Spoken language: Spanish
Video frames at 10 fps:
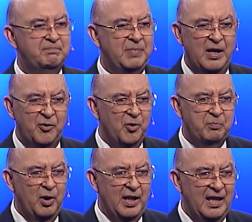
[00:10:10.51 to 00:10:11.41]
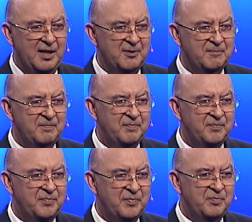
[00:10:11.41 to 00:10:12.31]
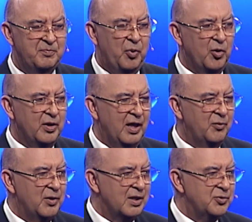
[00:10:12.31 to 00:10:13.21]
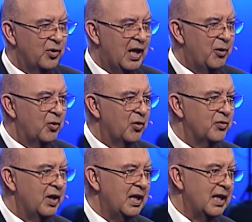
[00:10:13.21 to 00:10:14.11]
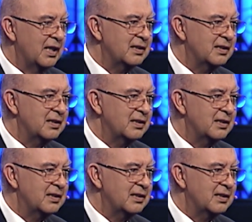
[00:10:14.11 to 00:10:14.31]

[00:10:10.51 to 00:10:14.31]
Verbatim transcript: pero no puede, porque una sola golondrina